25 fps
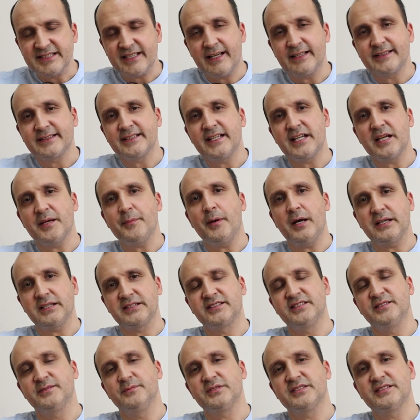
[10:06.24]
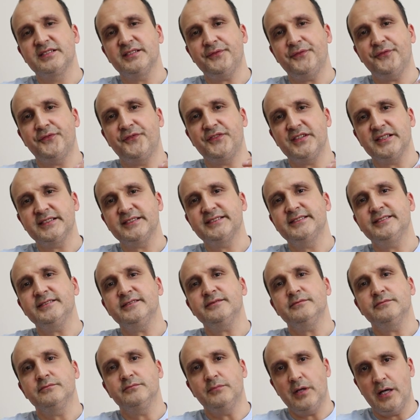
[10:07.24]
saatlere baktığımızda
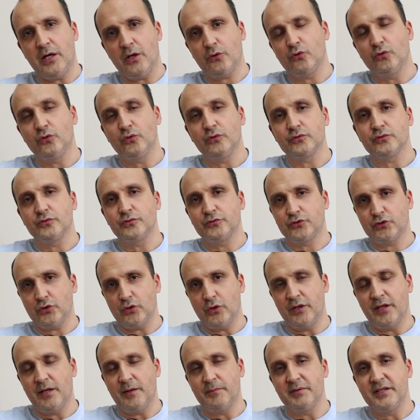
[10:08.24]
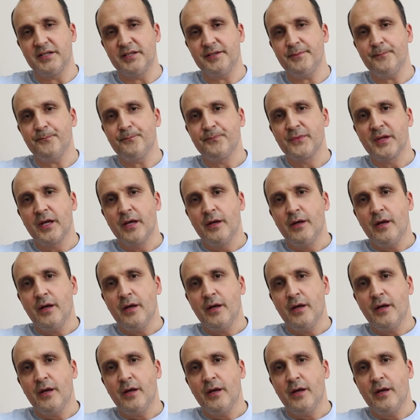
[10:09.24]
fiyatın makul olduğunu söyleyebilirim.